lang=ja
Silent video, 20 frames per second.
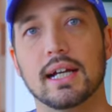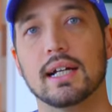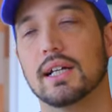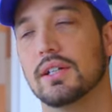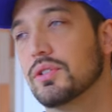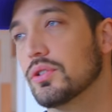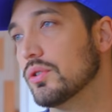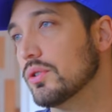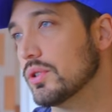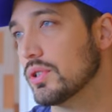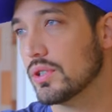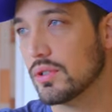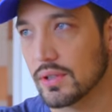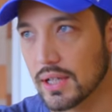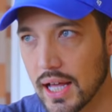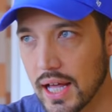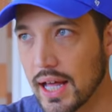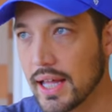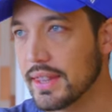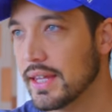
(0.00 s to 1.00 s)
なんか上司と
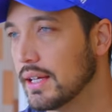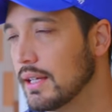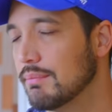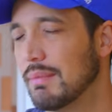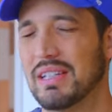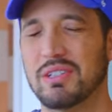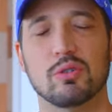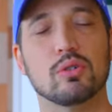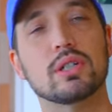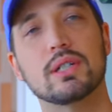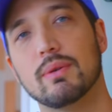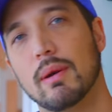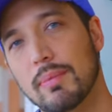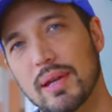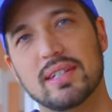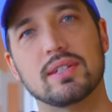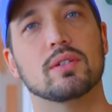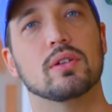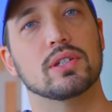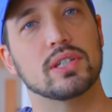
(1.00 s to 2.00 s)
か、上司は
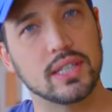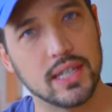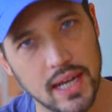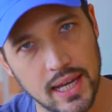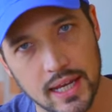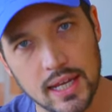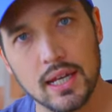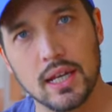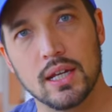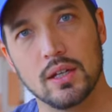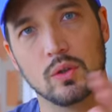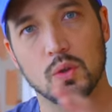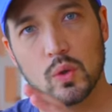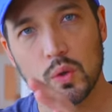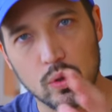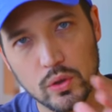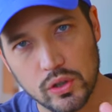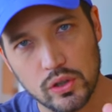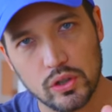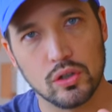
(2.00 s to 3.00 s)
別として
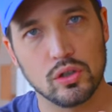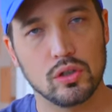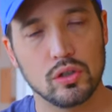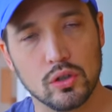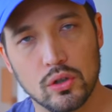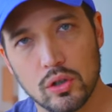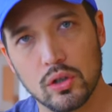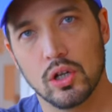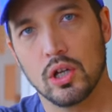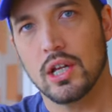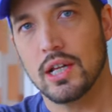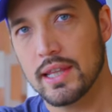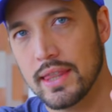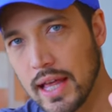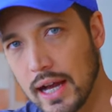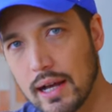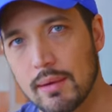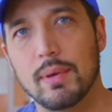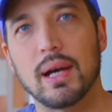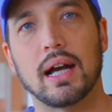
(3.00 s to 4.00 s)
同級の
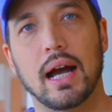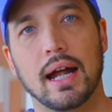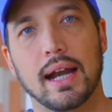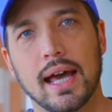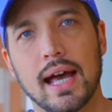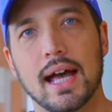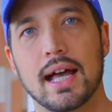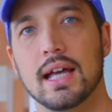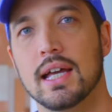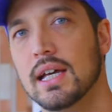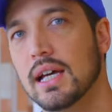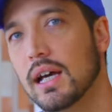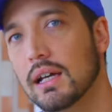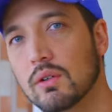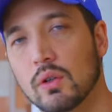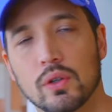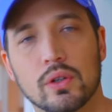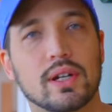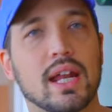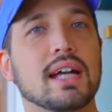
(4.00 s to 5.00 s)
仲間から
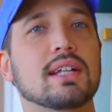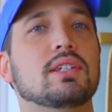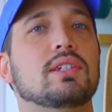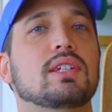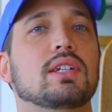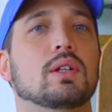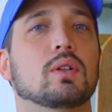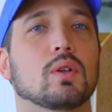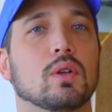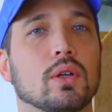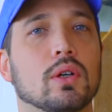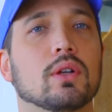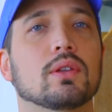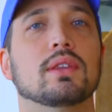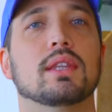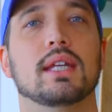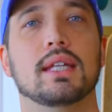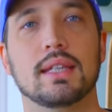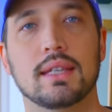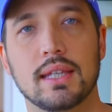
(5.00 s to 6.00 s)
このランチ行こうよっ
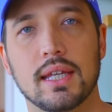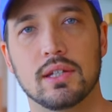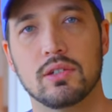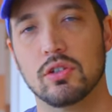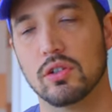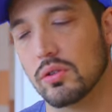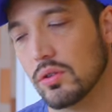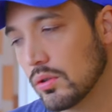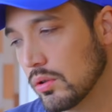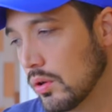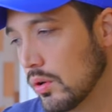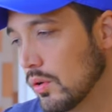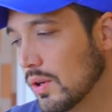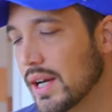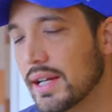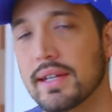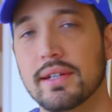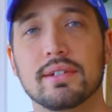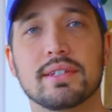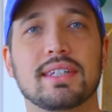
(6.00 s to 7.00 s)
て言って、ちょっとお
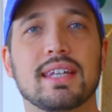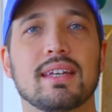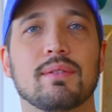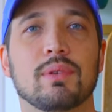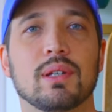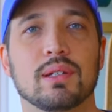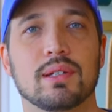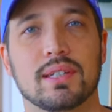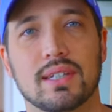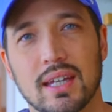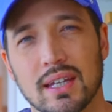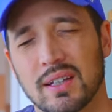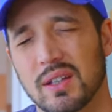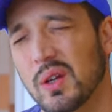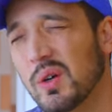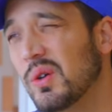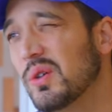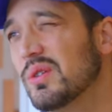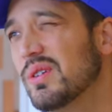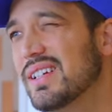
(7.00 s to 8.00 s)
金のセービングしてき
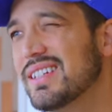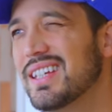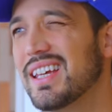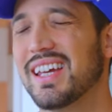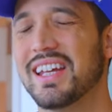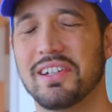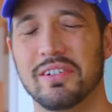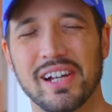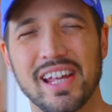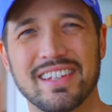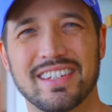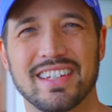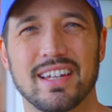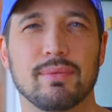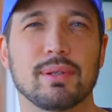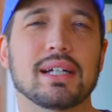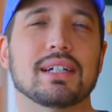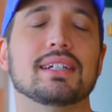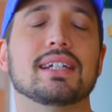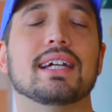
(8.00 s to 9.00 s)
て、本当は1000円のランチ
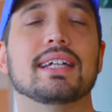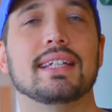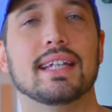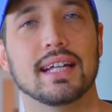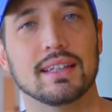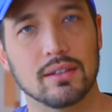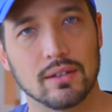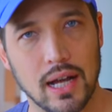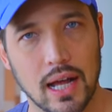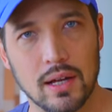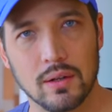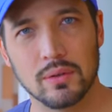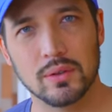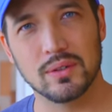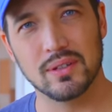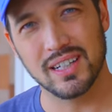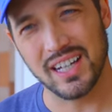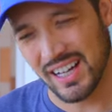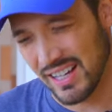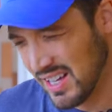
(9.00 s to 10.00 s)
食べたくないんだとか、
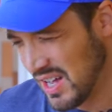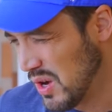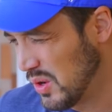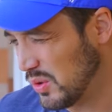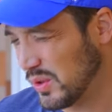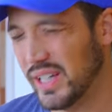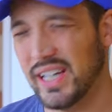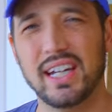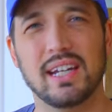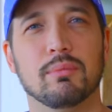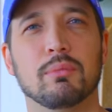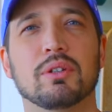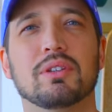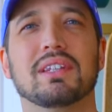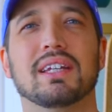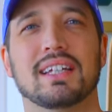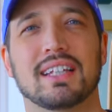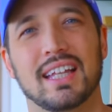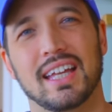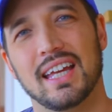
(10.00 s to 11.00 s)
本当はおにぎり持っ
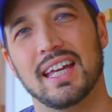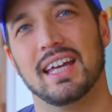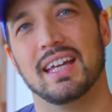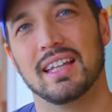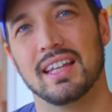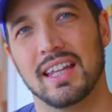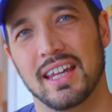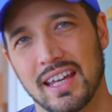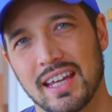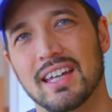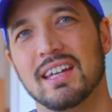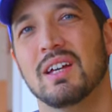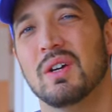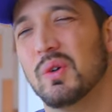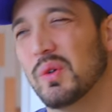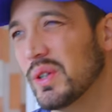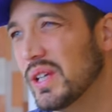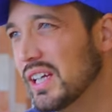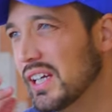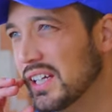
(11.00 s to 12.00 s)
てきてね、
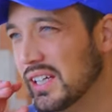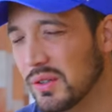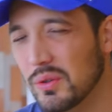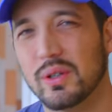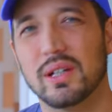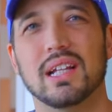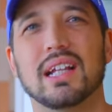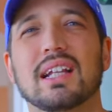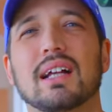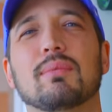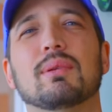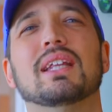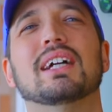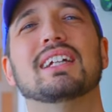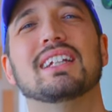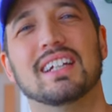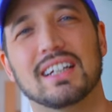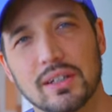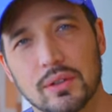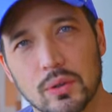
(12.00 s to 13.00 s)
おにぎり1人で食べた
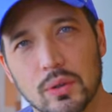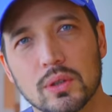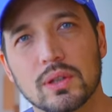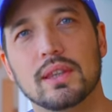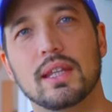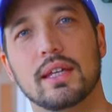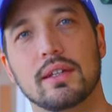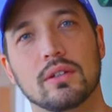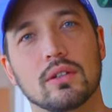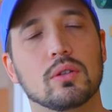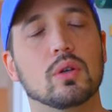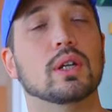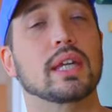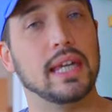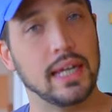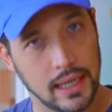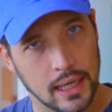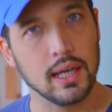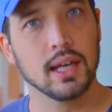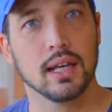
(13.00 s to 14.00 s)
いんだけどっていう
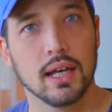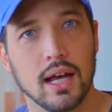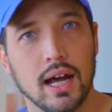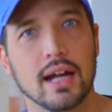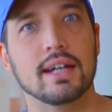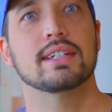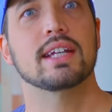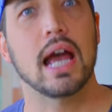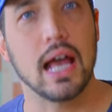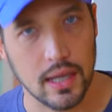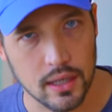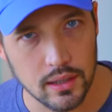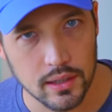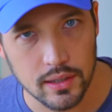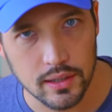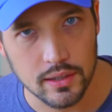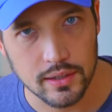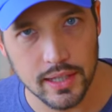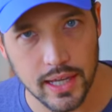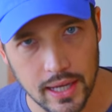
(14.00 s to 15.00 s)
時あるじゃん
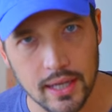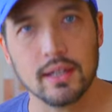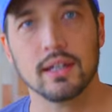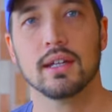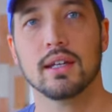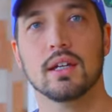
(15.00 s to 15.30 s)
ね。